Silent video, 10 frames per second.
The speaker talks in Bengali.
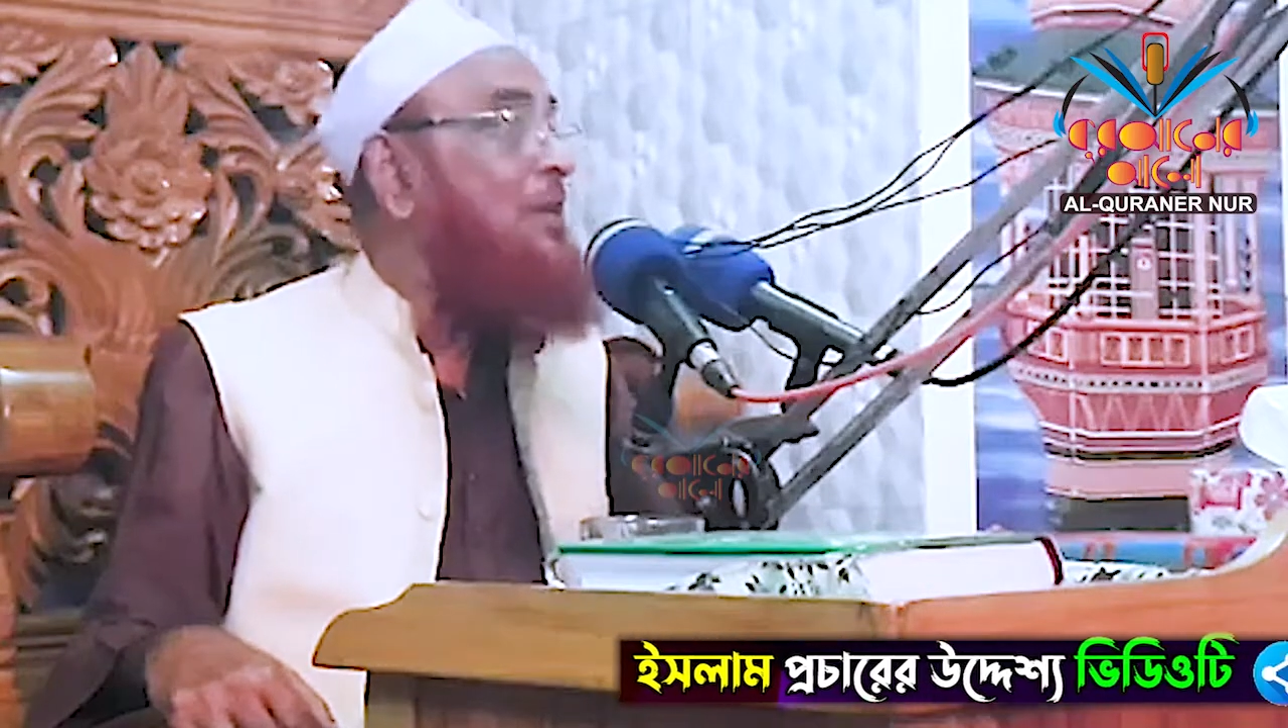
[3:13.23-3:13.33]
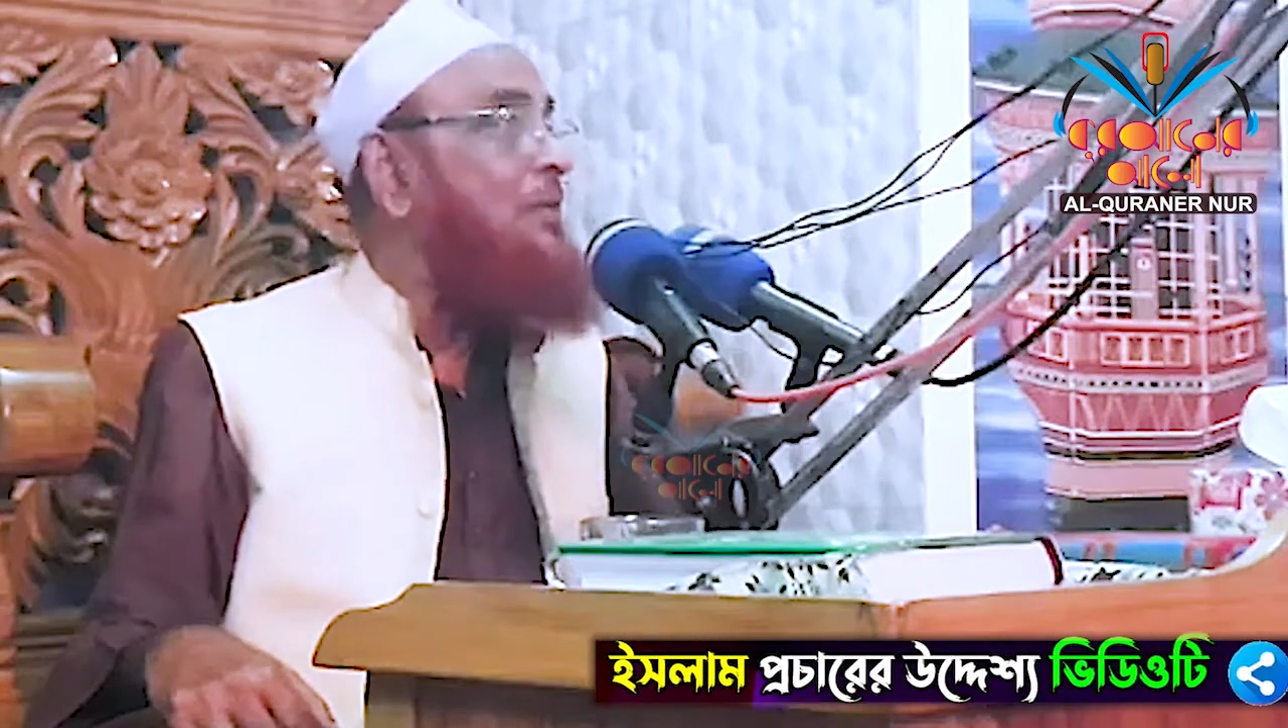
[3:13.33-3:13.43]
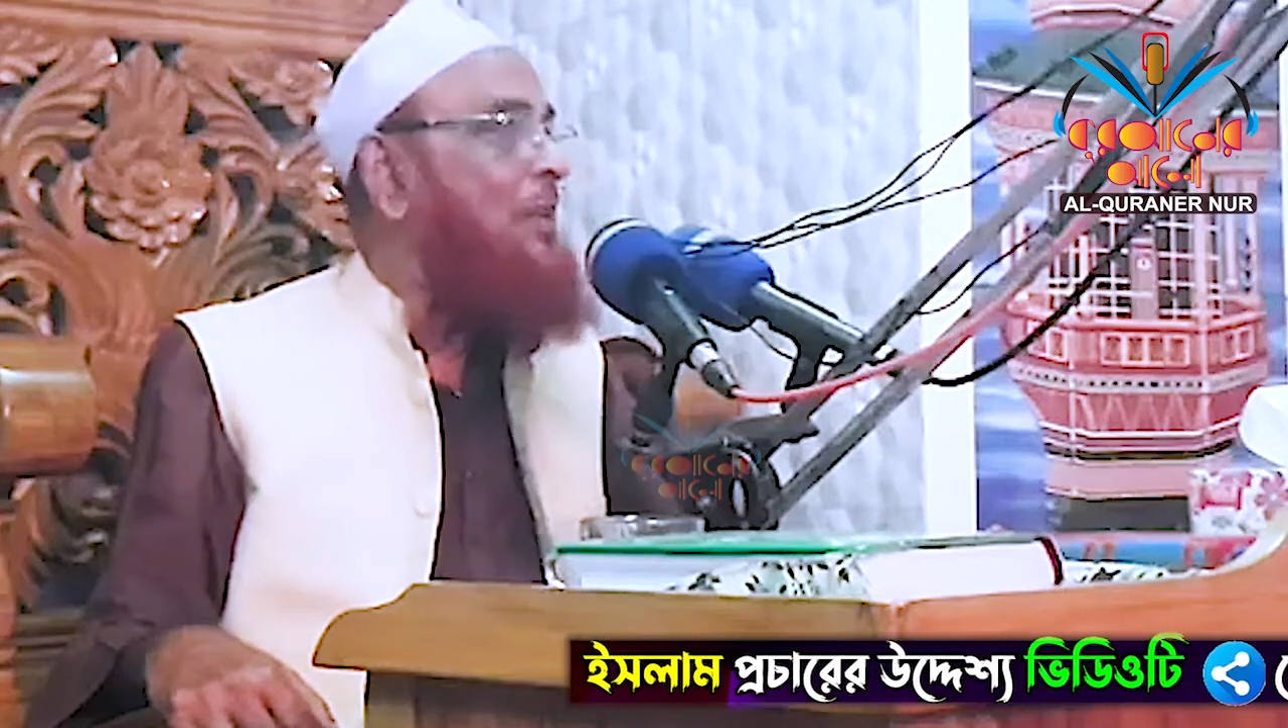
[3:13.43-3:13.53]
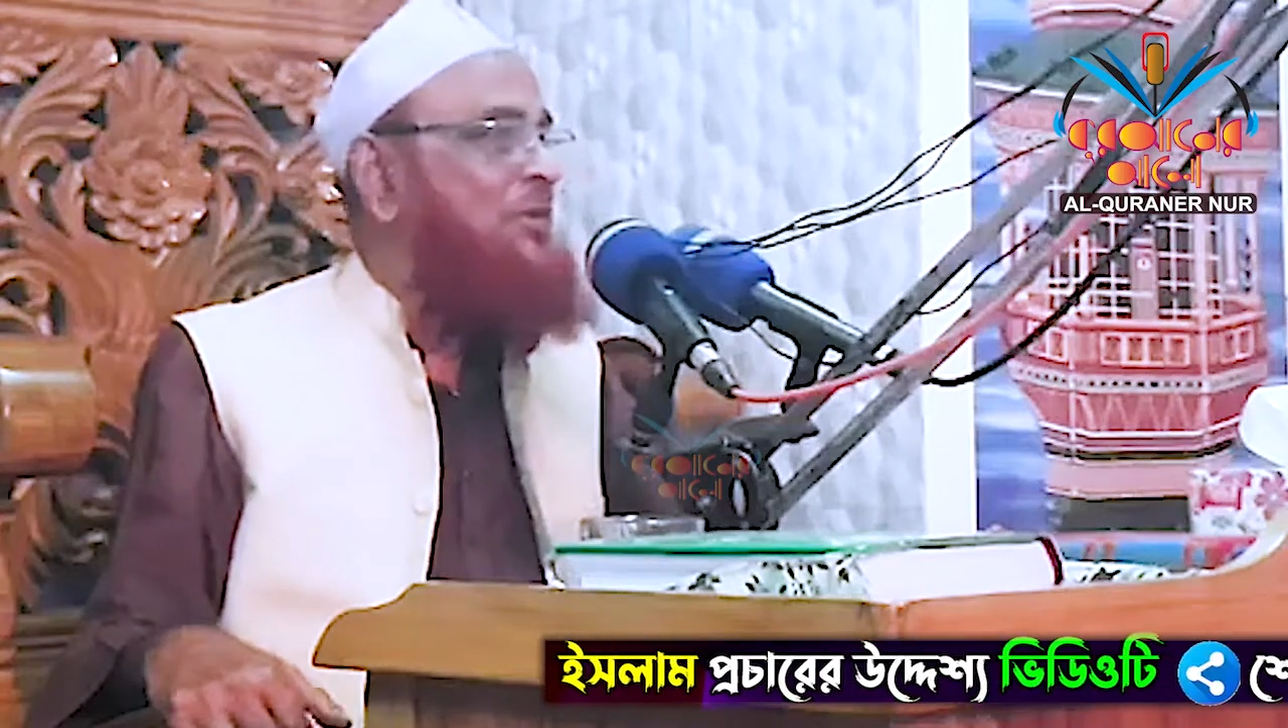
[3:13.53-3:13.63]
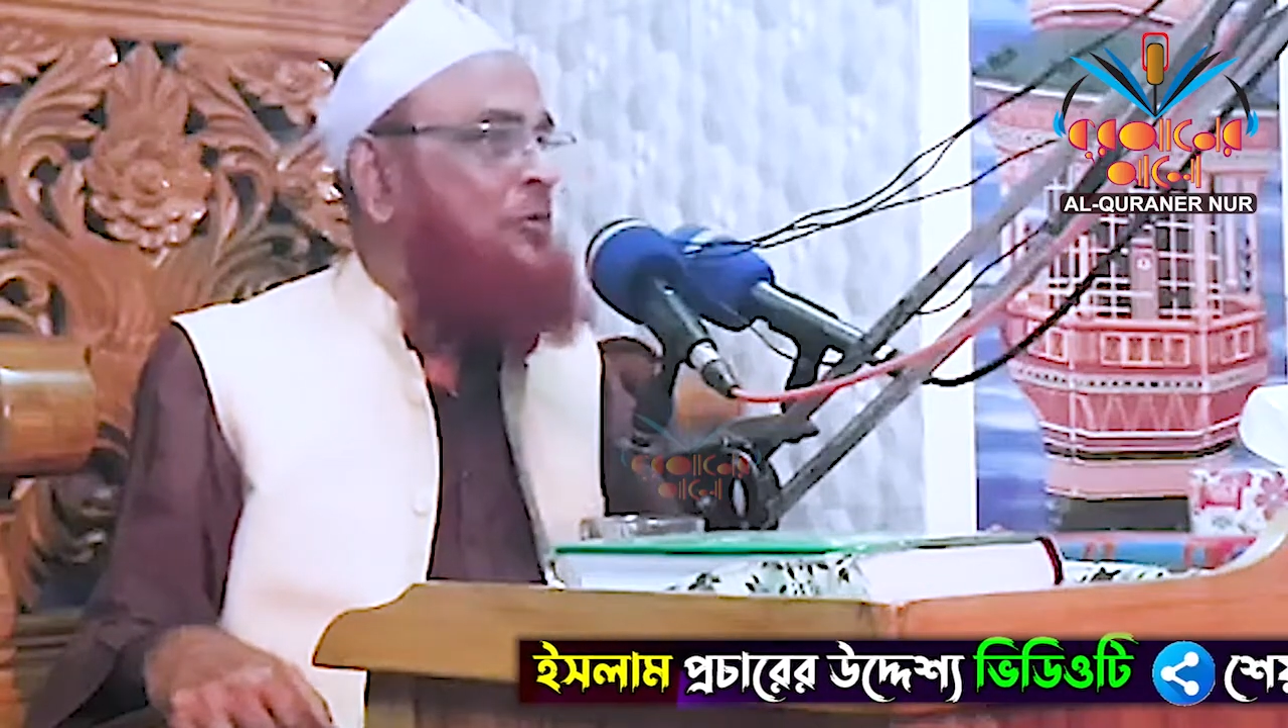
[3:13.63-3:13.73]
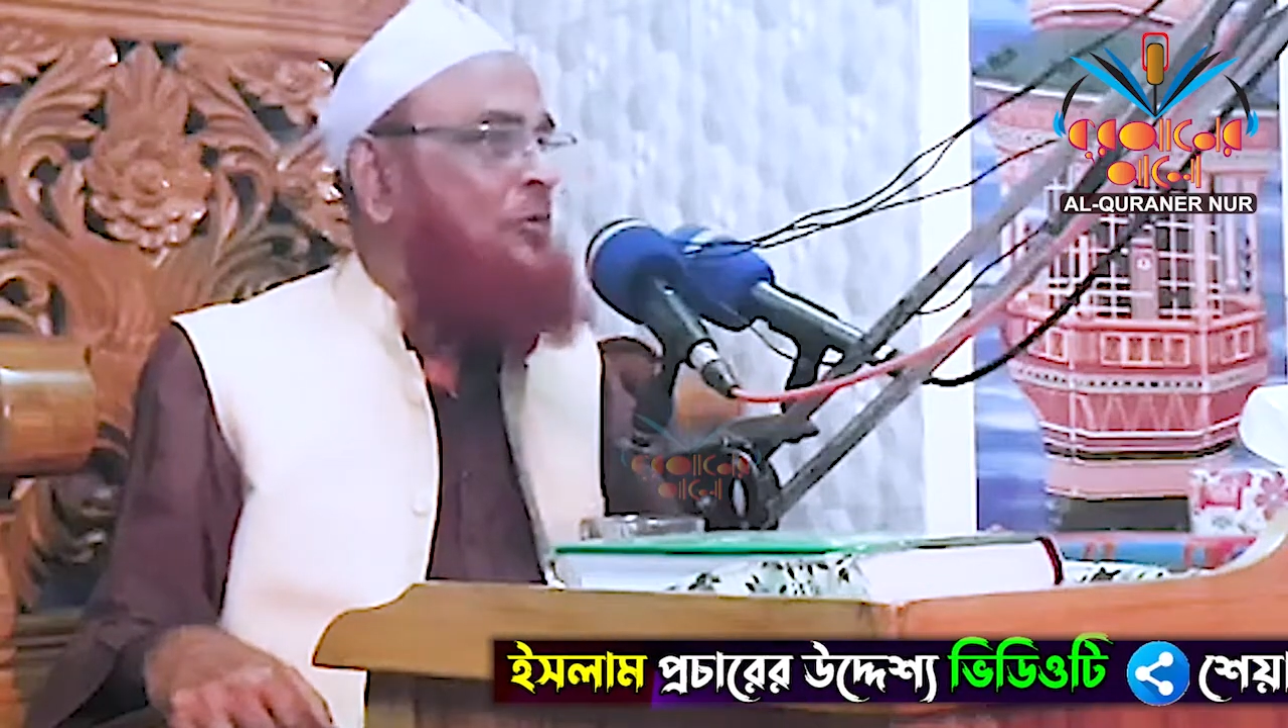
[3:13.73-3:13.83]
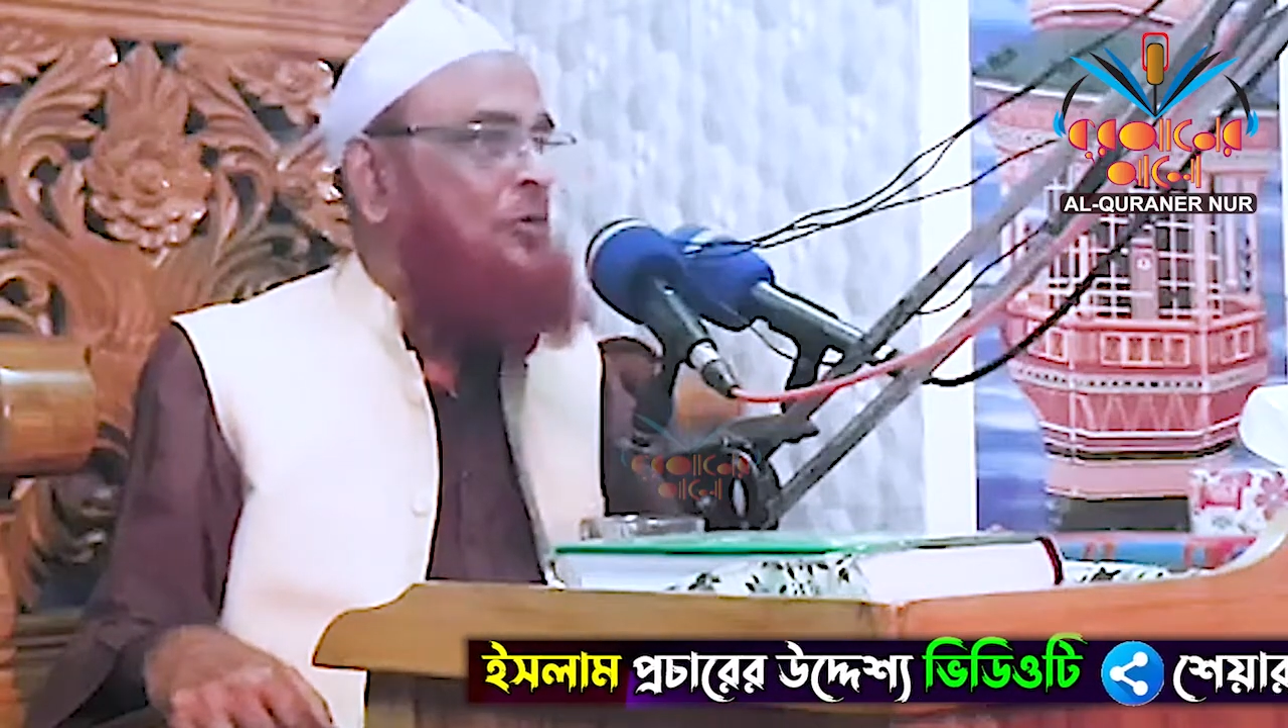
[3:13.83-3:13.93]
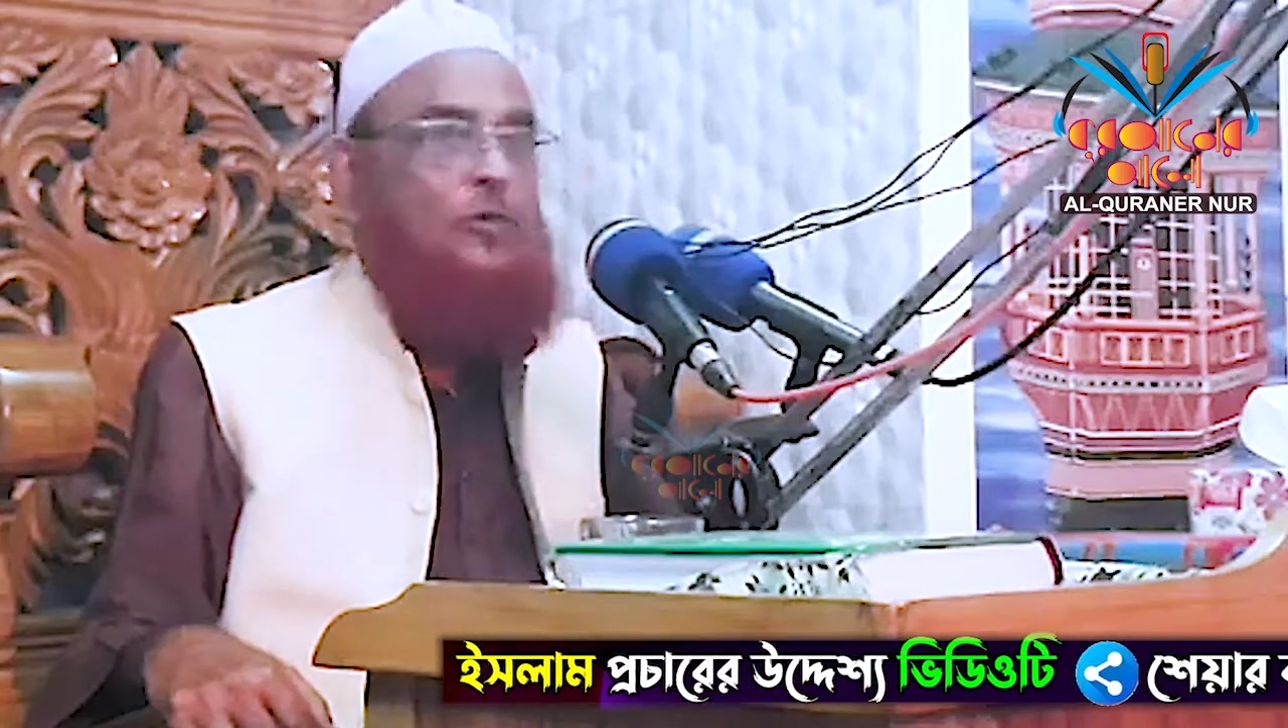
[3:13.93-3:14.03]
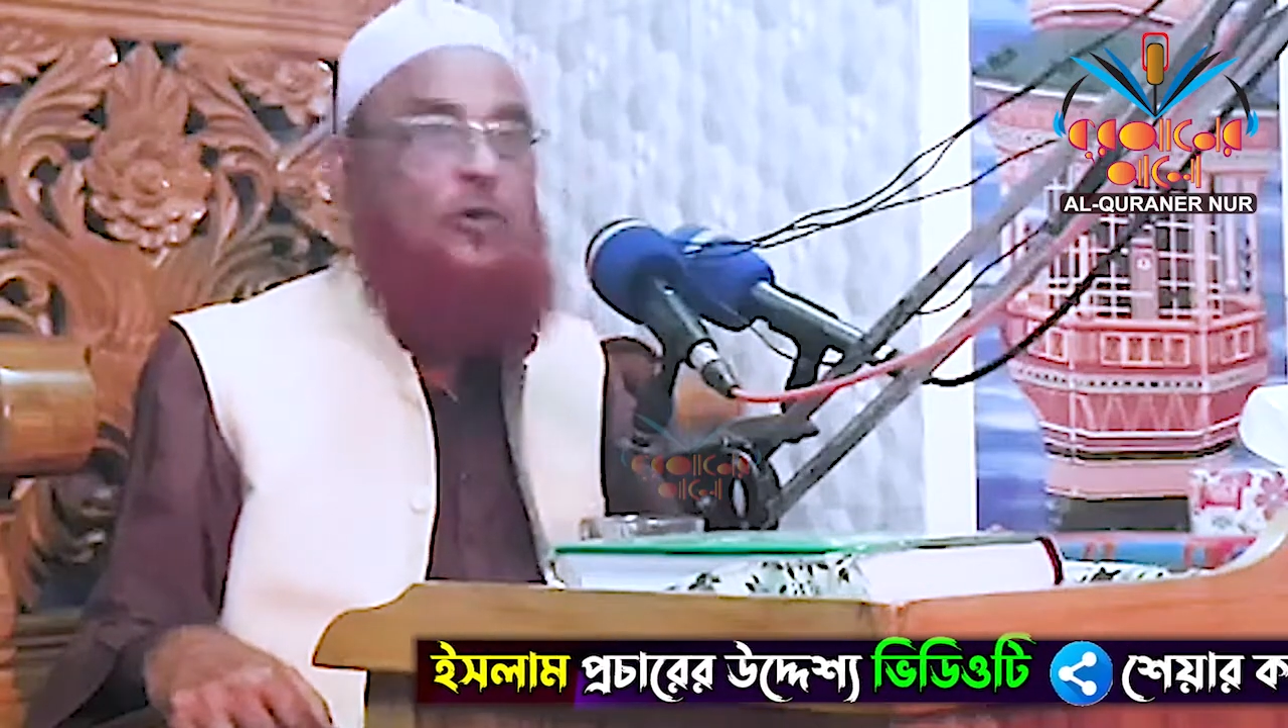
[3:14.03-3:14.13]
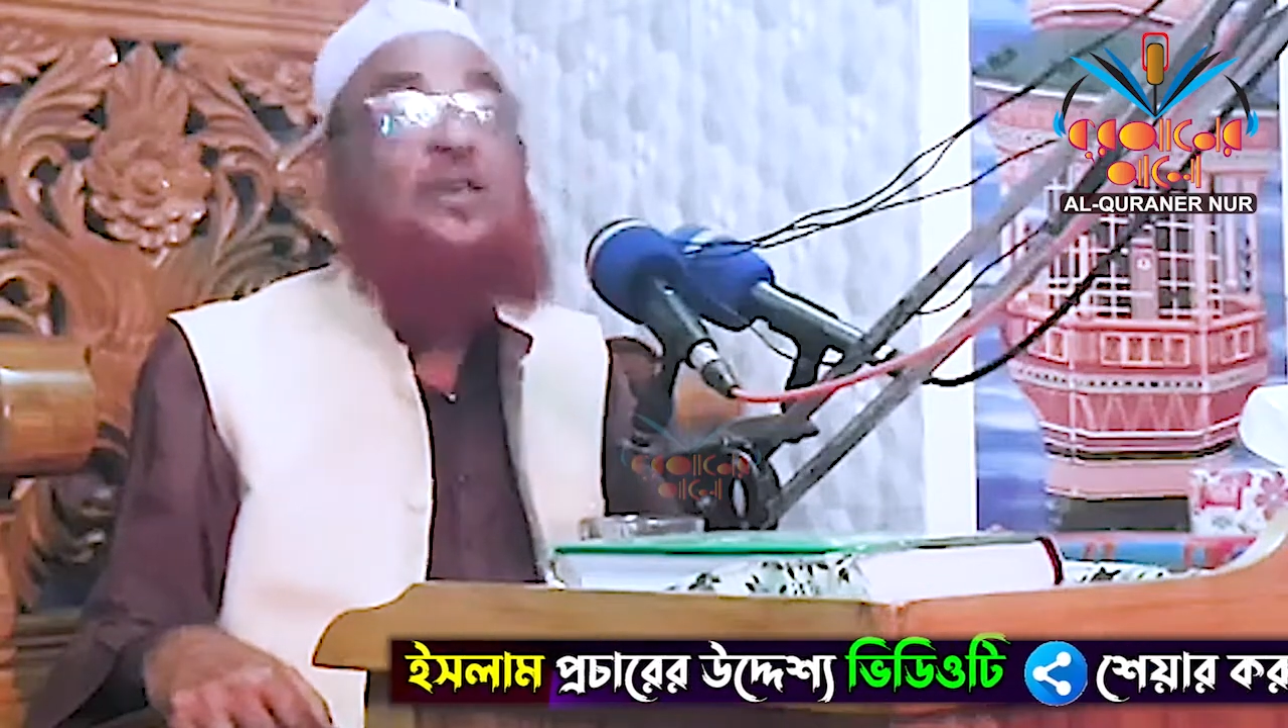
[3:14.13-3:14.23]
কিভাবে
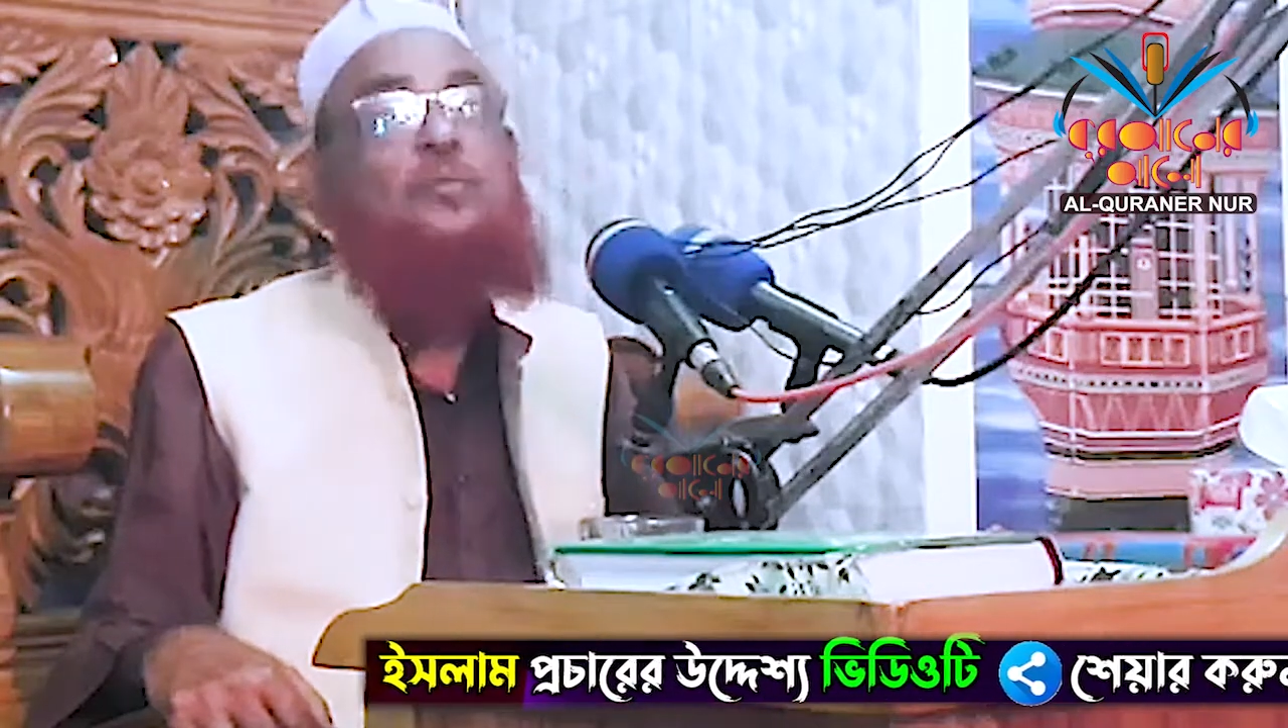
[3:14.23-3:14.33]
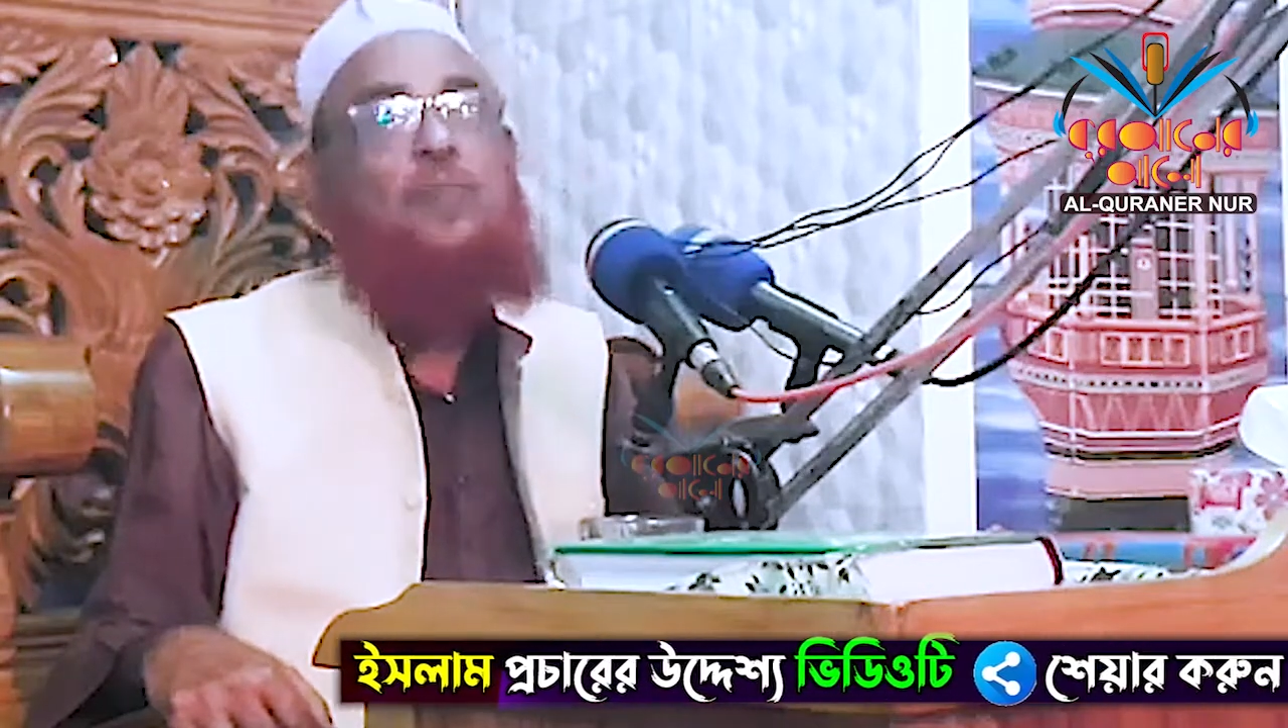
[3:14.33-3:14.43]
শুরু হইল